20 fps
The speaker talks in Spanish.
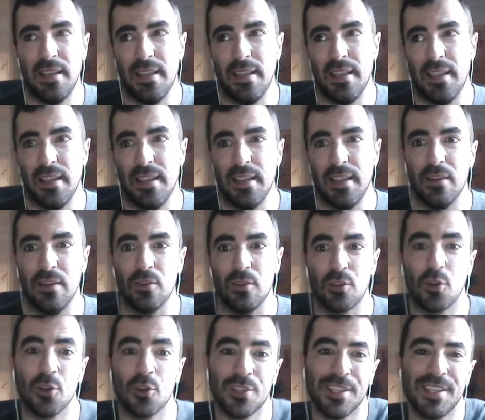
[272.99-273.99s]
Y
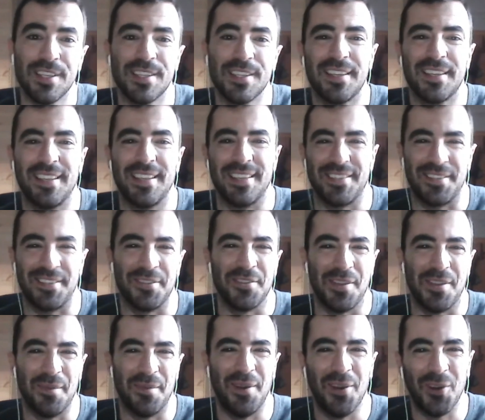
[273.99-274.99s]
los Joses, que
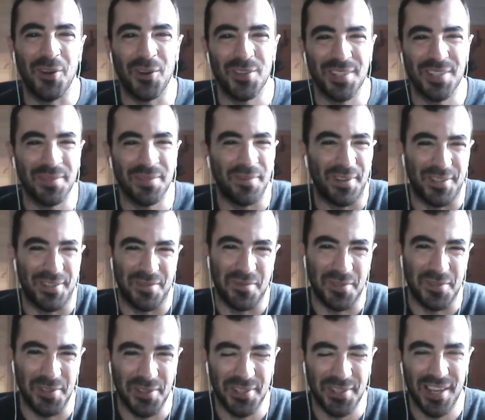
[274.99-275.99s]
nos llaman los Joses porque
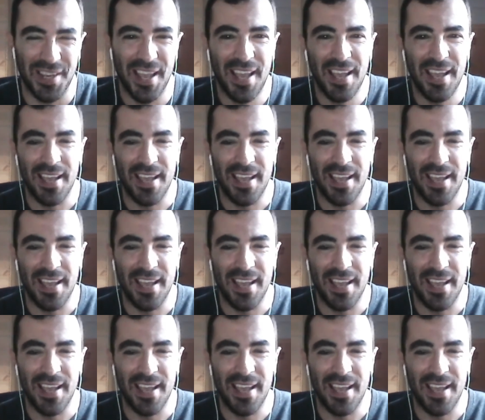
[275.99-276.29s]
somos dos,